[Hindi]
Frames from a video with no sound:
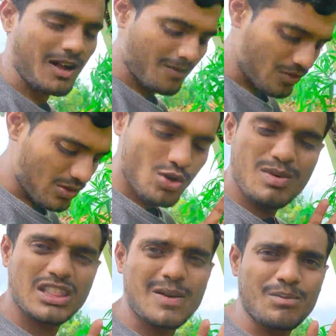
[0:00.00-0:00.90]
लिया तो
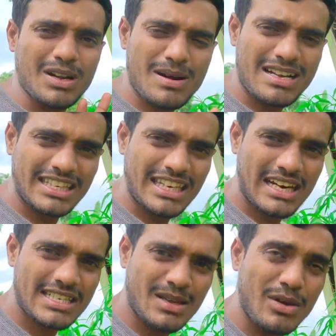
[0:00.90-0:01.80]
मतलब बर्बादी के
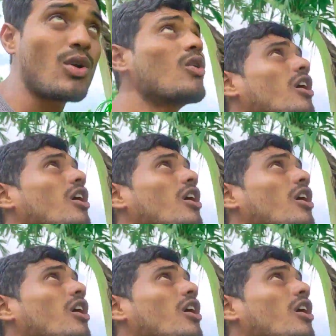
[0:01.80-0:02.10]
रास्ते में